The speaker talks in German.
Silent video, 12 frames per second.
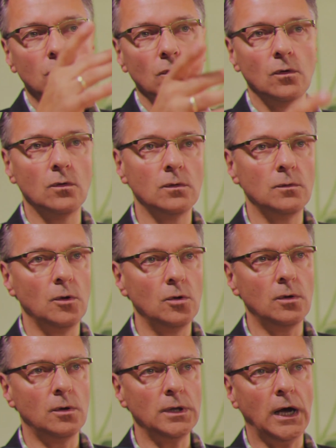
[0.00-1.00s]
so,
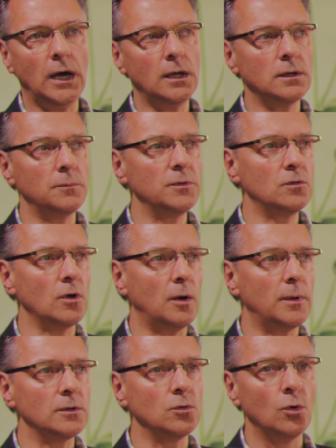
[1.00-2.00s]
äh, ja, da bist du
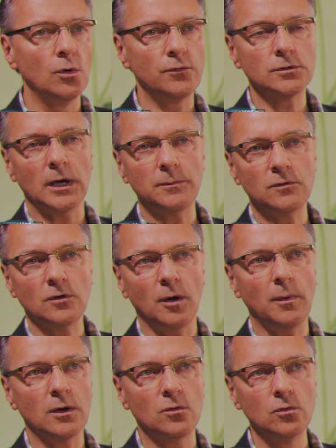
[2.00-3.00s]
aber doof und da bist du
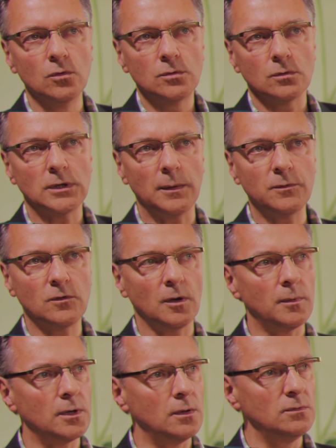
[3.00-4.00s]
aber gut und da bist
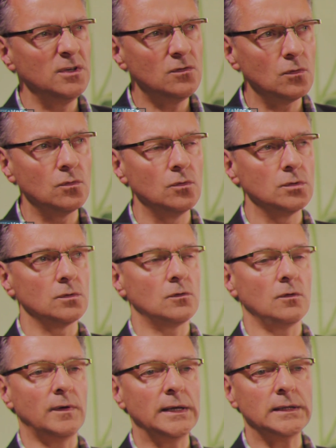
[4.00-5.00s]
du aber nicht so gut
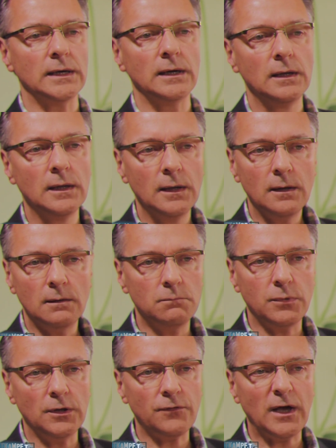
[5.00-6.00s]
und so weiter.
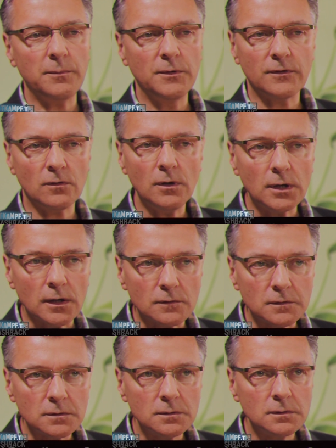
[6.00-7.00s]
Ich frage mich, was soll
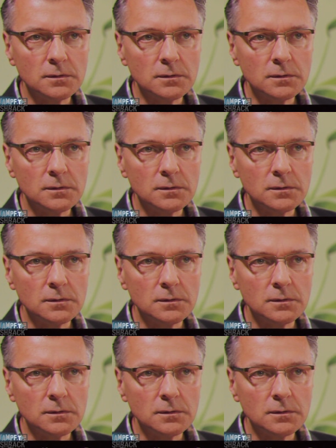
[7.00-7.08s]
das?